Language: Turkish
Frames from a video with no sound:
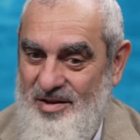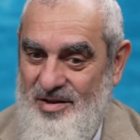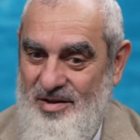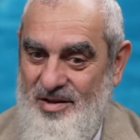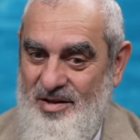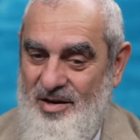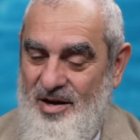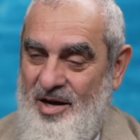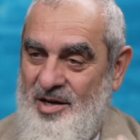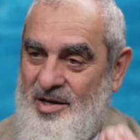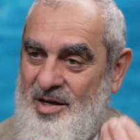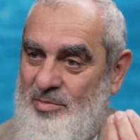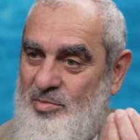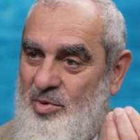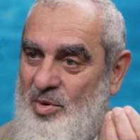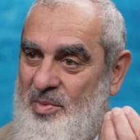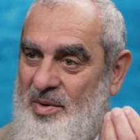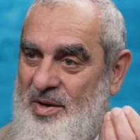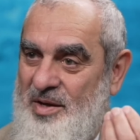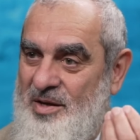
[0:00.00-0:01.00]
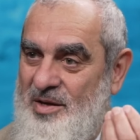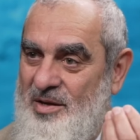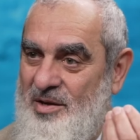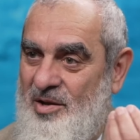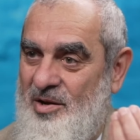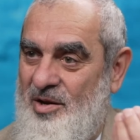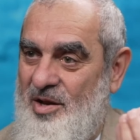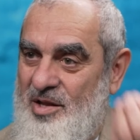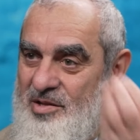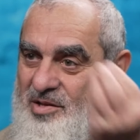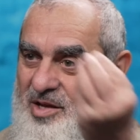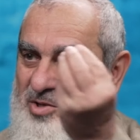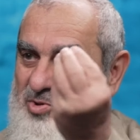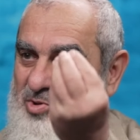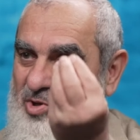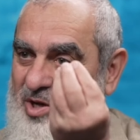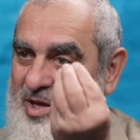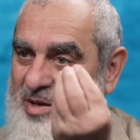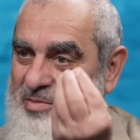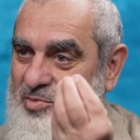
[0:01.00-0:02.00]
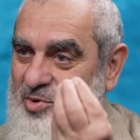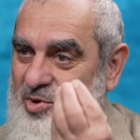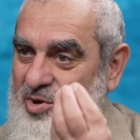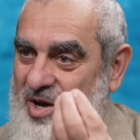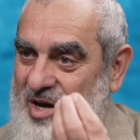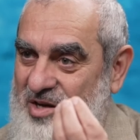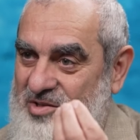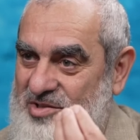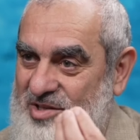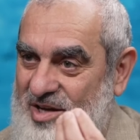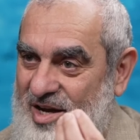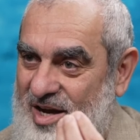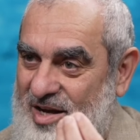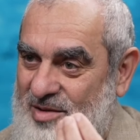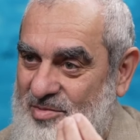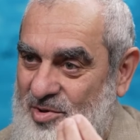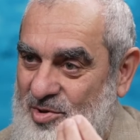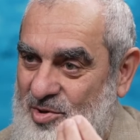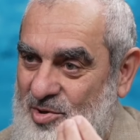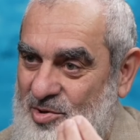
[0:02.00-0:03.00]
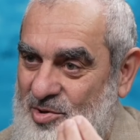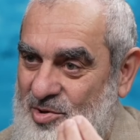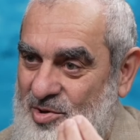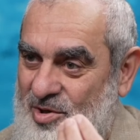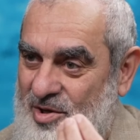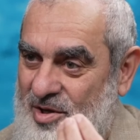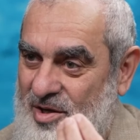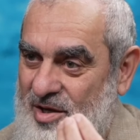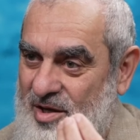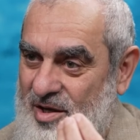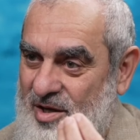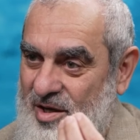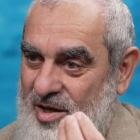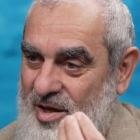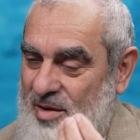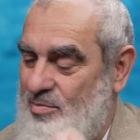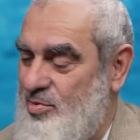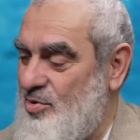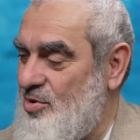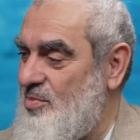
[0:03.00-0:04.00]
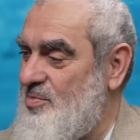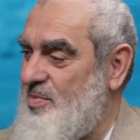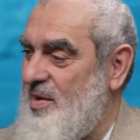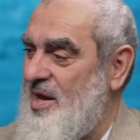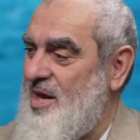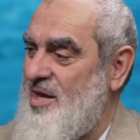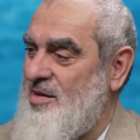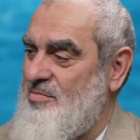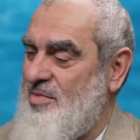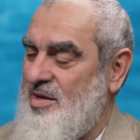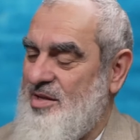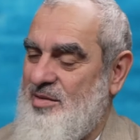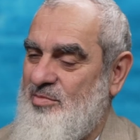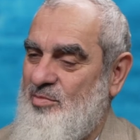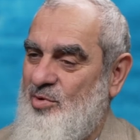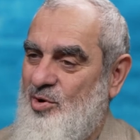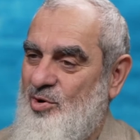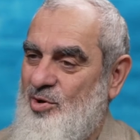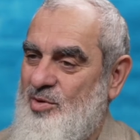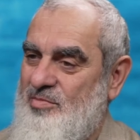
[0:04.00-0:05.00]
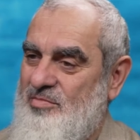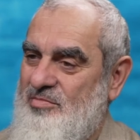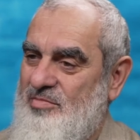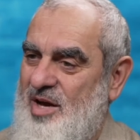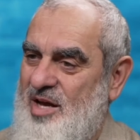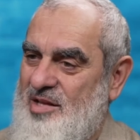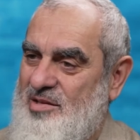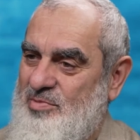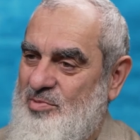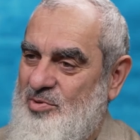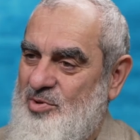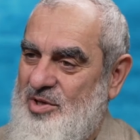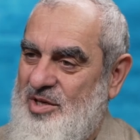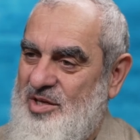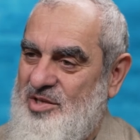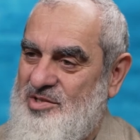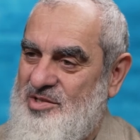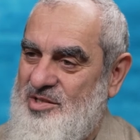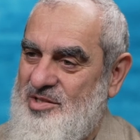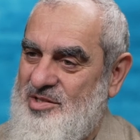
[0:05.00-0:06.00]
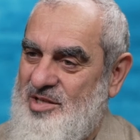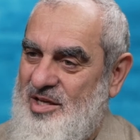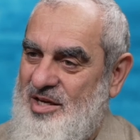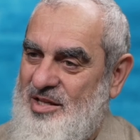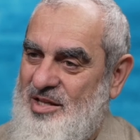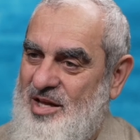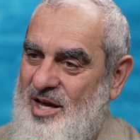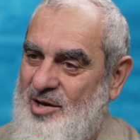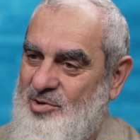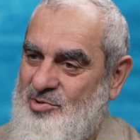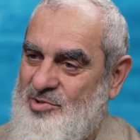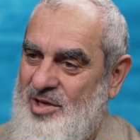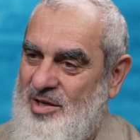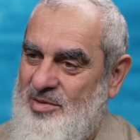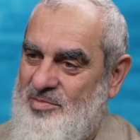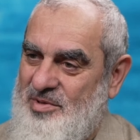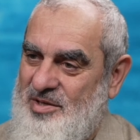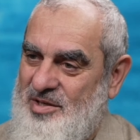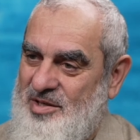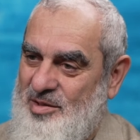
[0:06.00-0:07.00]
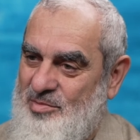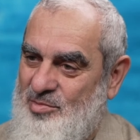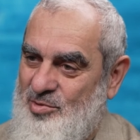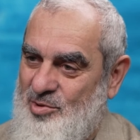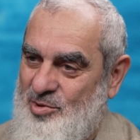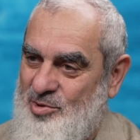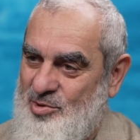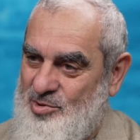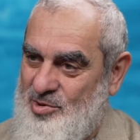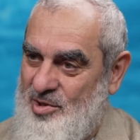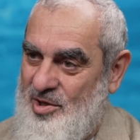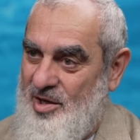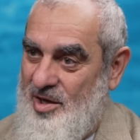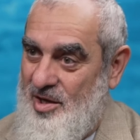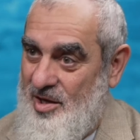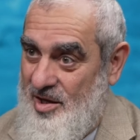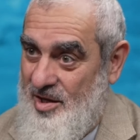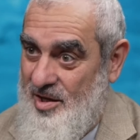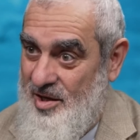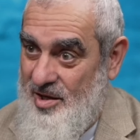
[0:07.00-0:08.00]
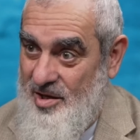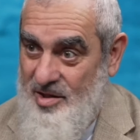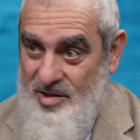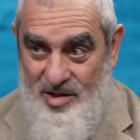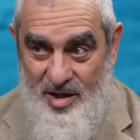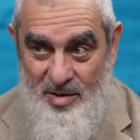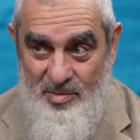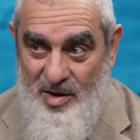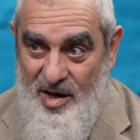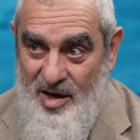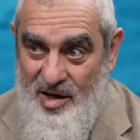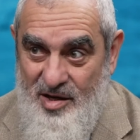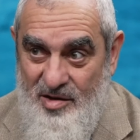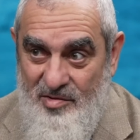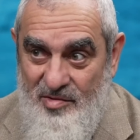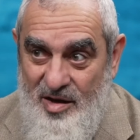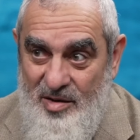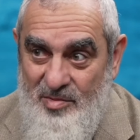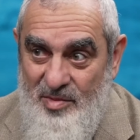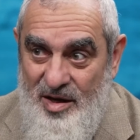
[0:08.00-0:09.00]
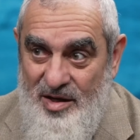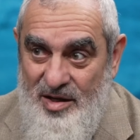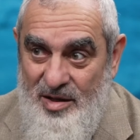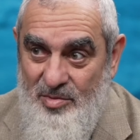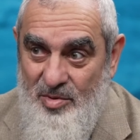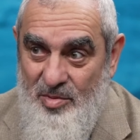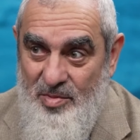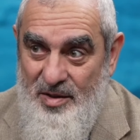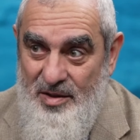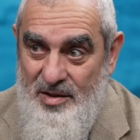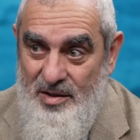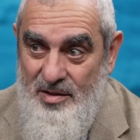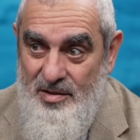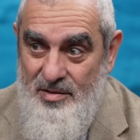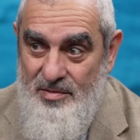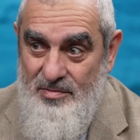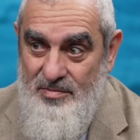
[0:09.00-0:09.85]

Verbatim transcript: e, ana babayı Allah'tan sonra en büyük hak sahibi görüyor. Bunu beğenmedim oğlum. At bunu gitsin sana daha güzel birini buluruz. Deme hakkı var mı anne babanın?